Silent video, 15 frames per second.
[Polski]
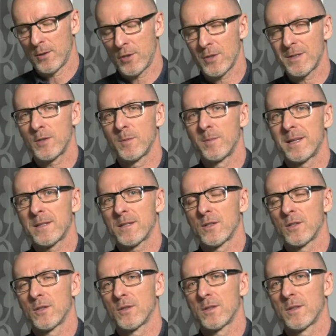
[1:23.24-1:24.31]
Chociaż jest to
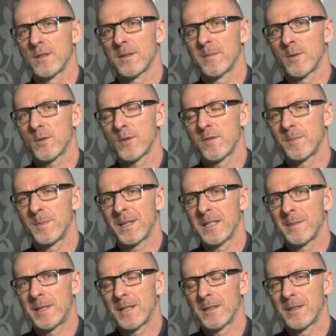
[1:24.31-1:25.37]
bardzo e, mocno
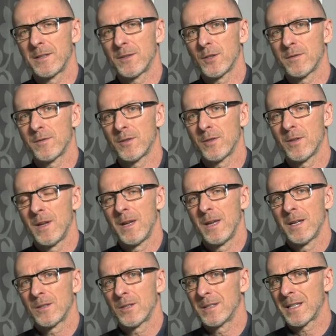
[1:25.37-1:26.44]
wspierane marketingowo,
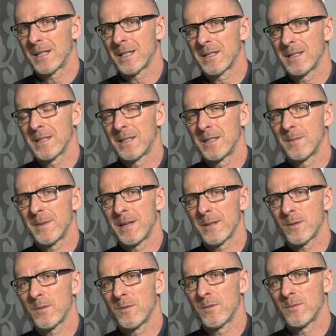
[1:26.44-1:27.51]
to jednak lasery nie
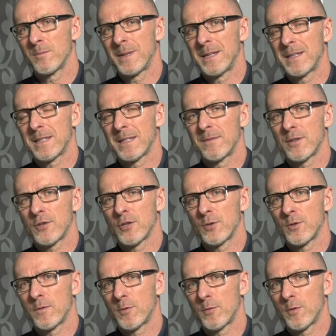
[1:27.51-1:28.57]
mają miejsca w
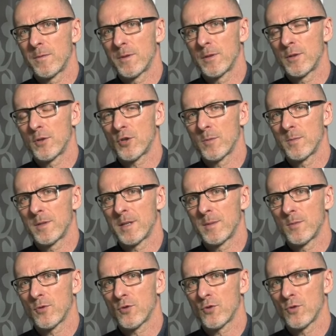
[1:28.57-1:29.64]
leczeniu wysiłkowego nietrzymania
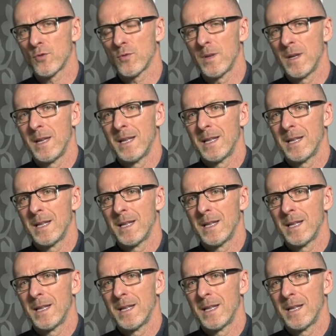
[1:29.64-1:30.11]
moczu.